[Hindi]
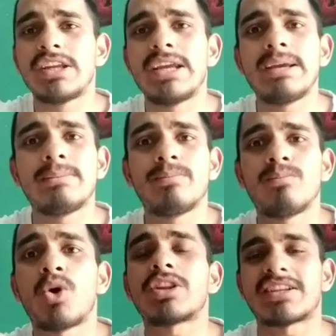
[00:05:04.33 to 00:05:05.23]
और ये
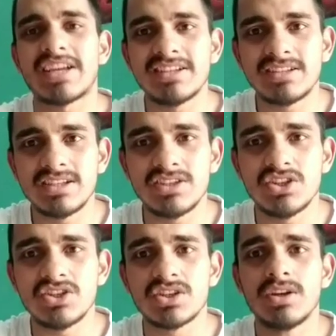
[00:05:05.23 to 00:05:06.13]
बहुत आसान सी
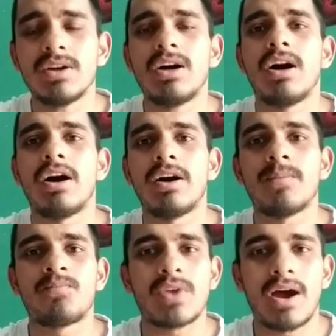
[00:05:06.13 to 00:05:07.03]
चीज
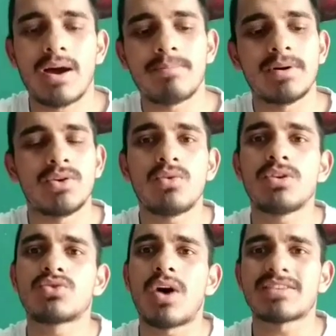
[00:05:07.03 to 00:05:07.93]
आप यू नो
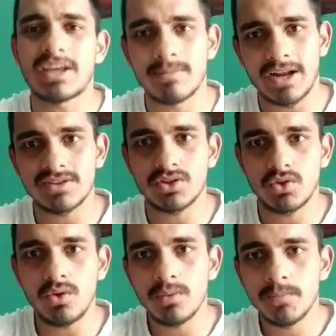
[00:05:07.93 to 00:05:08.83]
इसको आसान बना
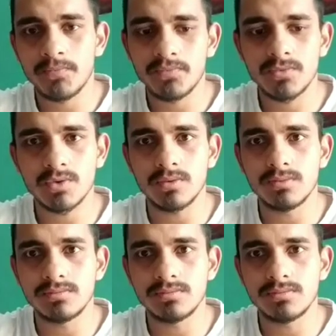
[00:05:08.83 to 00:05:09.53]
सकते हो सो so,